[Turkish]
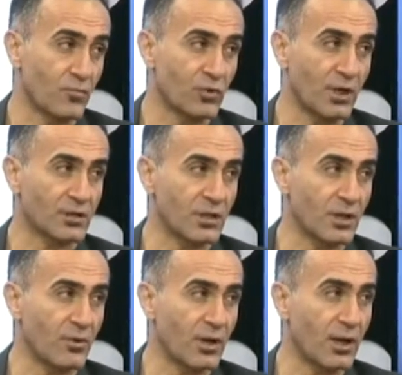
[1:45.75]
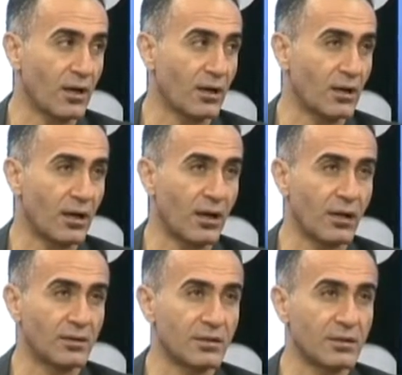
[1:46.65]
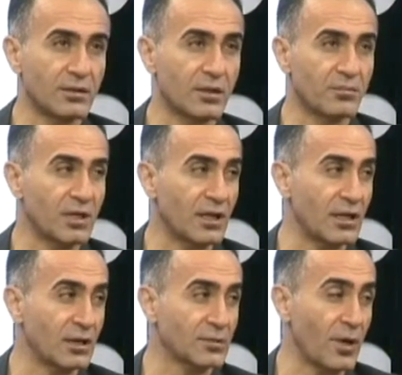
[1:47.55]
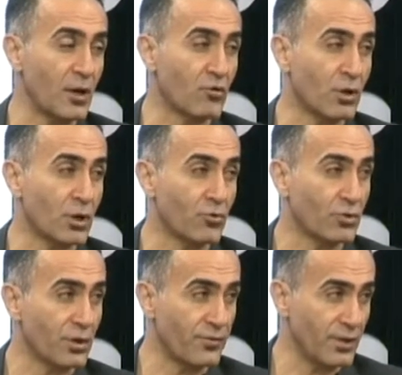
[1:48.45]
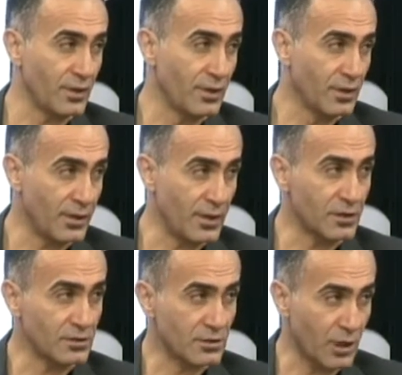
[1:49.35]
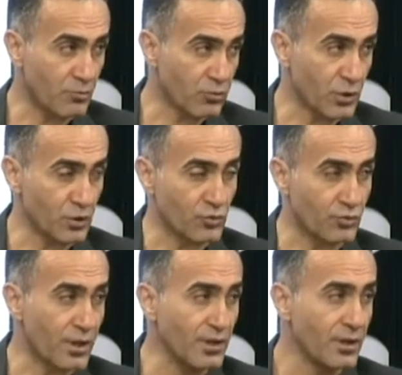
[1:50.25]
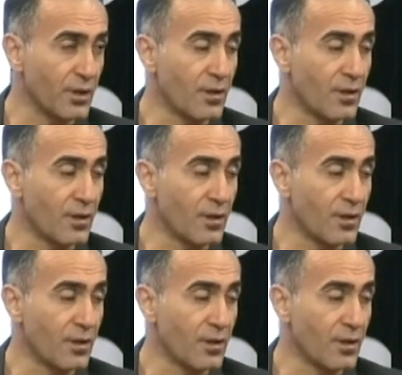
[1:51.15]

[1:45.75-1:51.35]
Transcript: Bu tür hastalara böyle e, yılda bir kere en az bir ekokardiyografi yani kalp ultrasonuyla